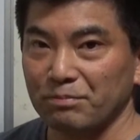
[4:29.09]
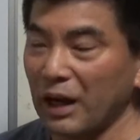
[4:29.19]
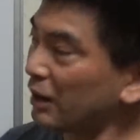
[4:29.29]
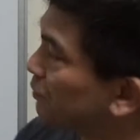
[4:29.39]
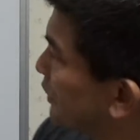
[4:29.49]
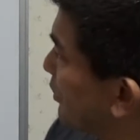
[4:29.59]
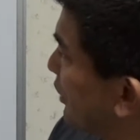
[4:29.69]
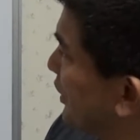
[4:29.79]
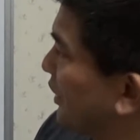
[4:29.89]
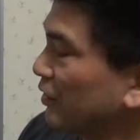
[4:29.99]
半分でも
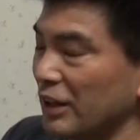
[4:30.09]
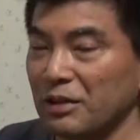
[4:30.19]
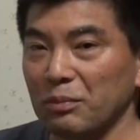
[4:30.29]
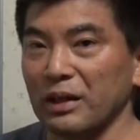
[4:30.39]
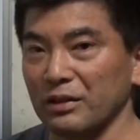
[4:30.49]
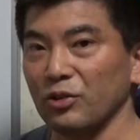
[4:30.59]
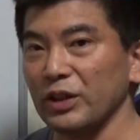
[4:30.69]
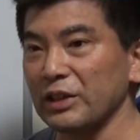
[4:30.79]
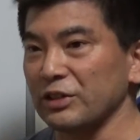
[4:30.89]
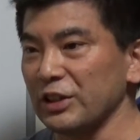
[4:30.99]
いいですけどね。と
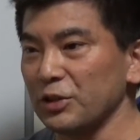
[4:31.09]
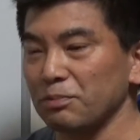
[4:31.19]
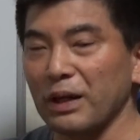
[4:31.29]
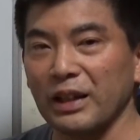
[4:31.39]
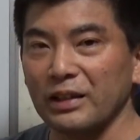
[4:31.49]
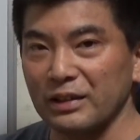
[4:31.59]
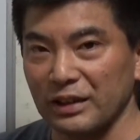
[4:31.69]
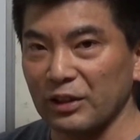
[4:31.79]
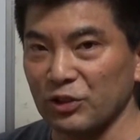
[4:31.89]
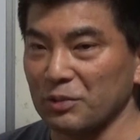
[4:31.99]
りあえず 20%
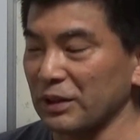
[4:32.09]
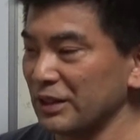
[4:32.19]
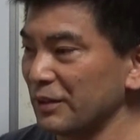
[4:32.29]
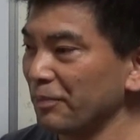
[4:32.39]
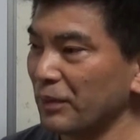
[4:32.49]
だとします。